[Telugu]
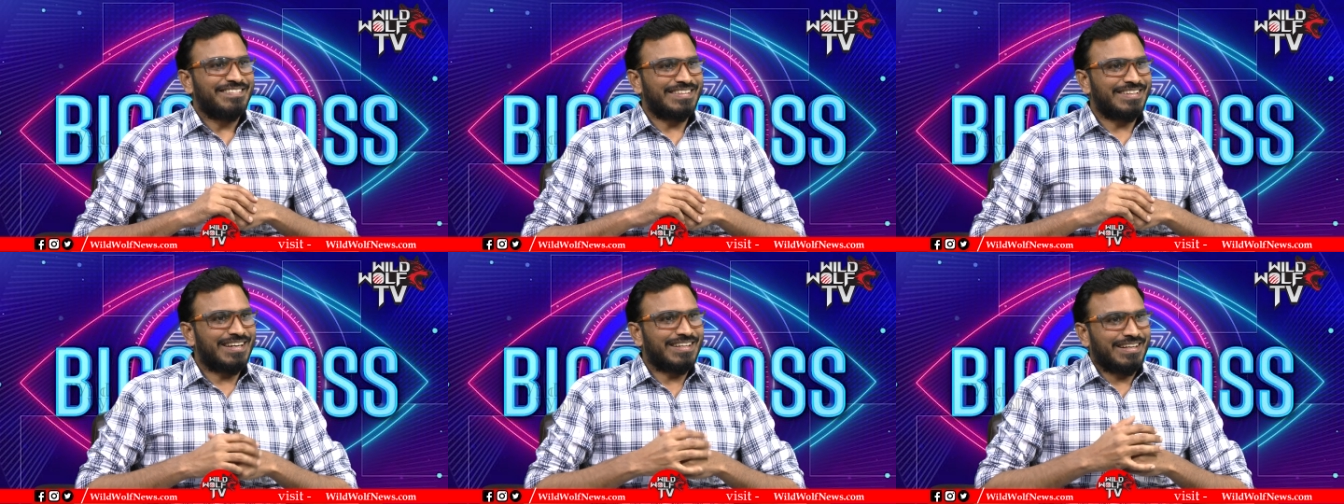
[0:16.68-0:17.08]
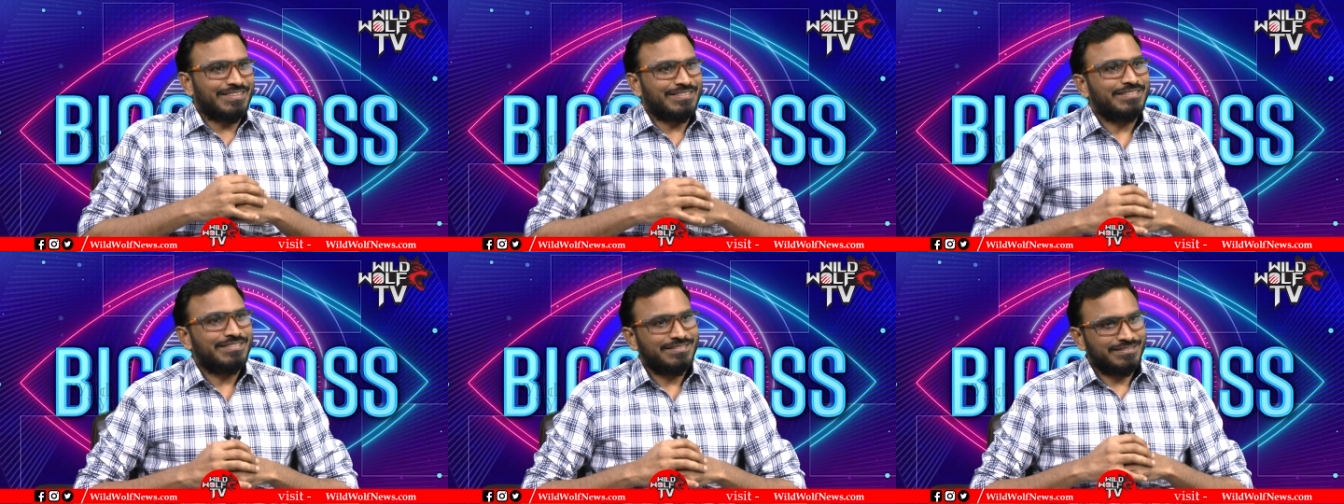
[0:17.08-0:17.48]
విజ్ఞాన్
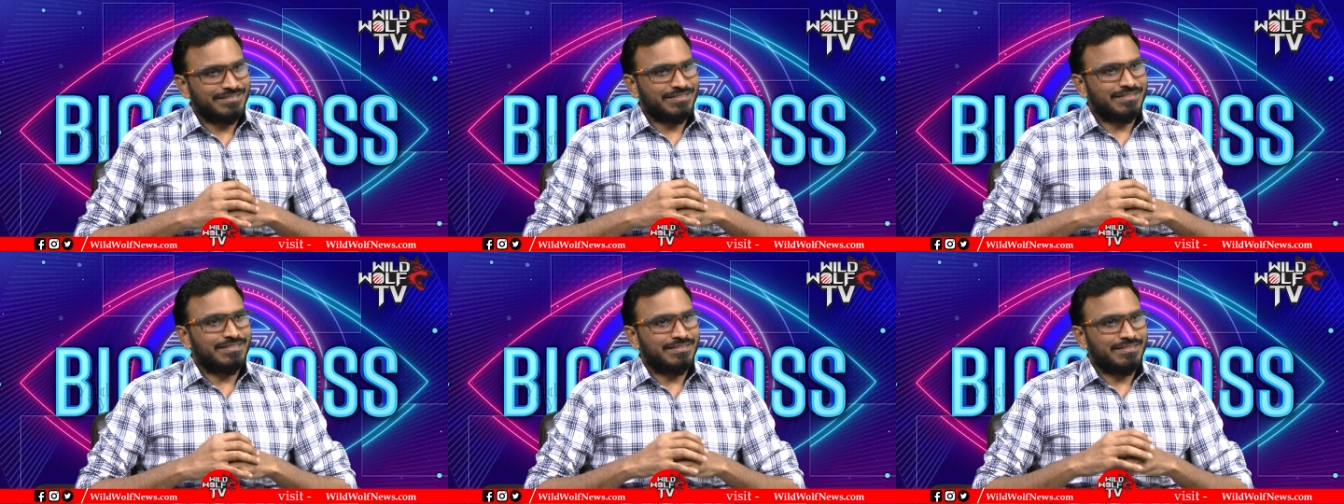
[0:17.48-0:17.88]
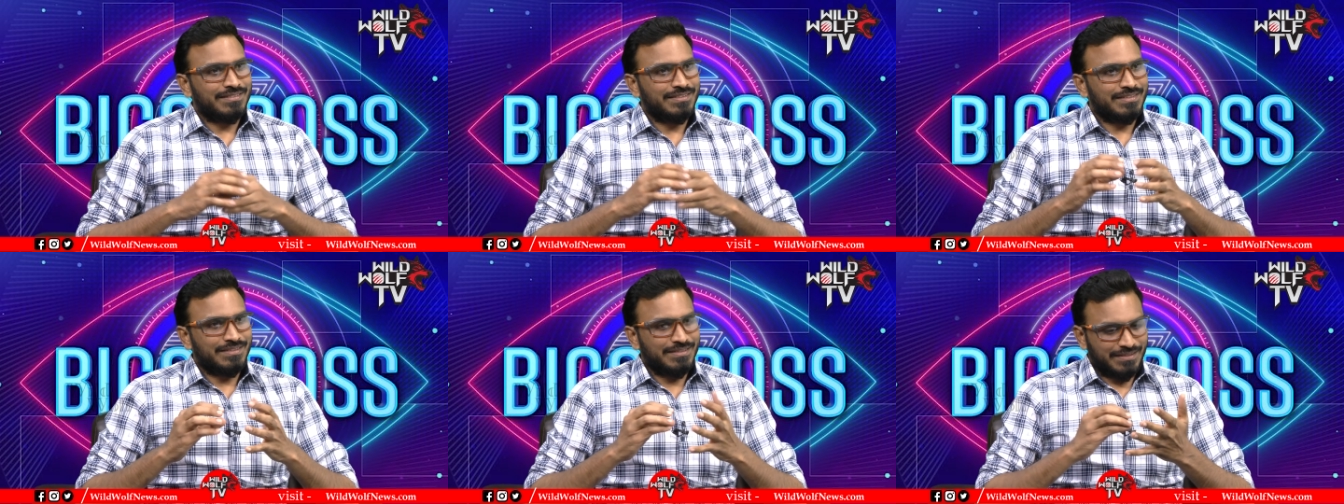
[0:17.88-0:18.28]
గారు
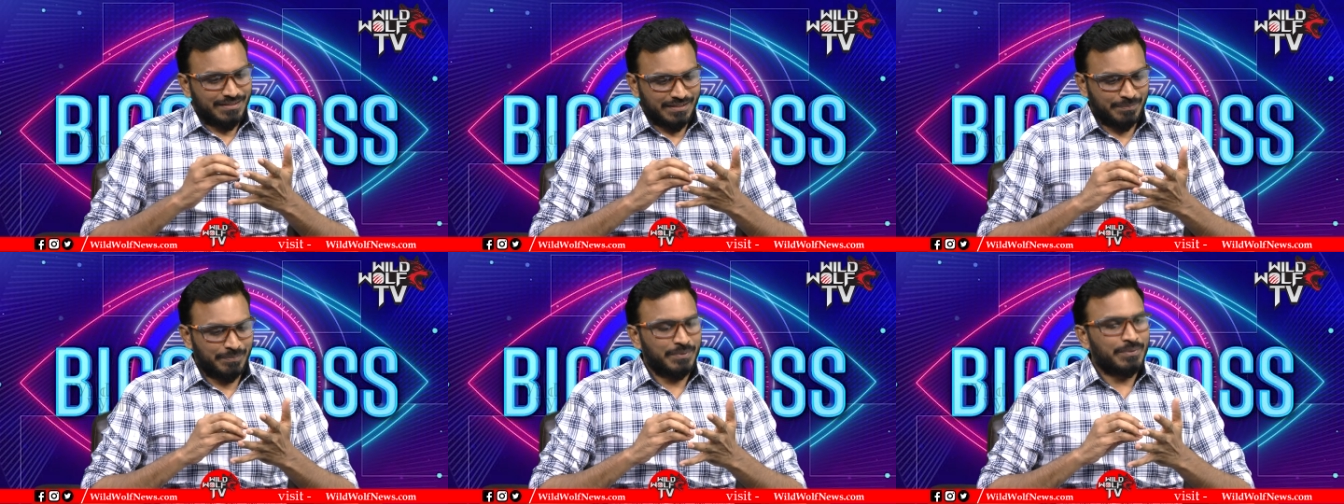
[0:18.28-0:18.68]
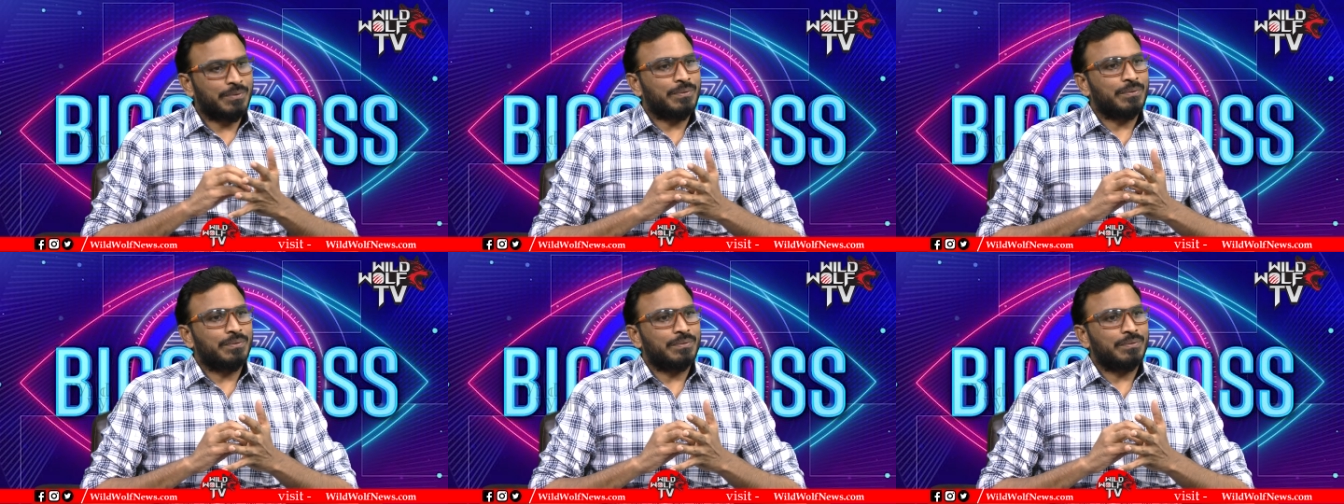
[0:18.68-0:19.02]
ఇప్పుడు